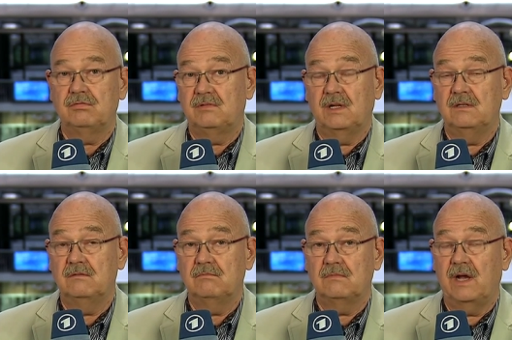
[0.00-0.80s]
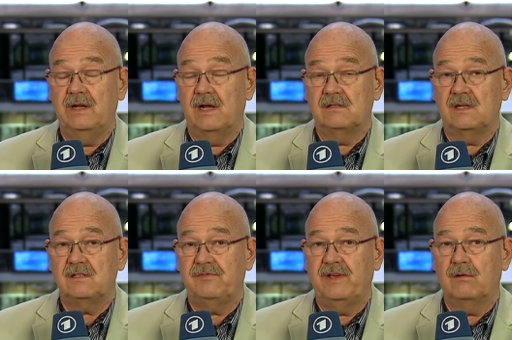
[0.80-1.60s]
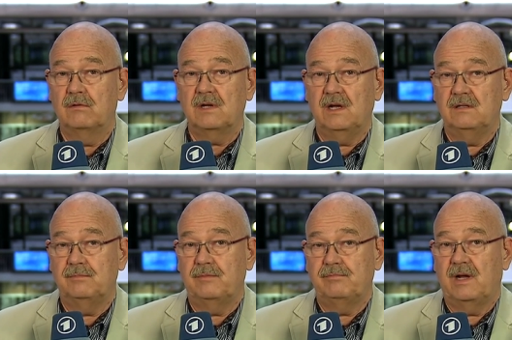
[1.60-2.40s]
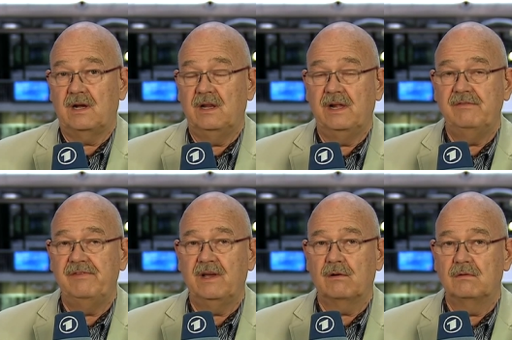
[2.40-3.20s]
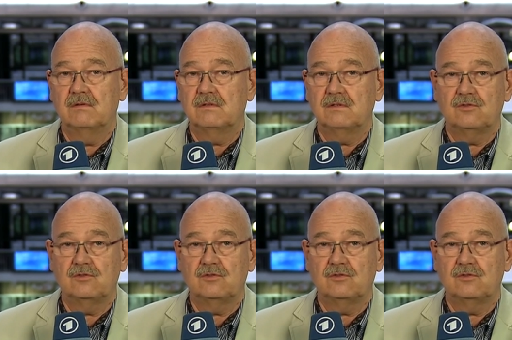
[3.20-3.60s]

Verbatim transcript: dann eine Ersatzwährung, eine Parallelwährung,